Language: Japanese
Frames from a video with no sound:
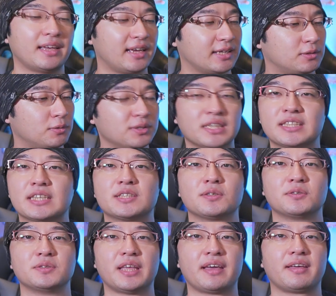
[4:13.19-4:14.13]
えー、それじゃあ早
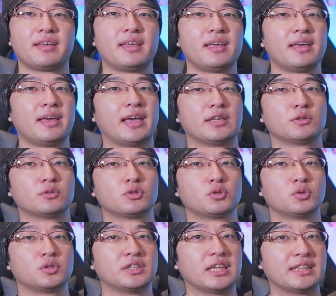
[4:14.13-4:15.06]
速ね、えー、ちょっと
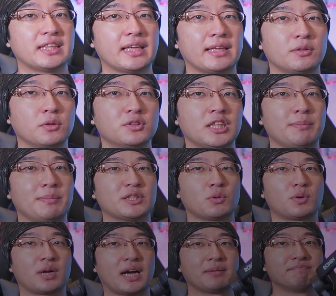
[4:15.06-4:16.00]
外出て撮ってみま
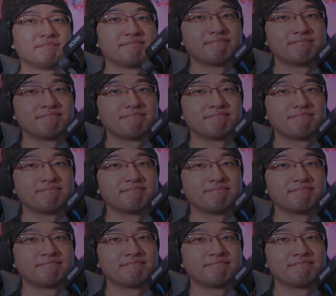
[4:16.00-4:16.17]
しょうか。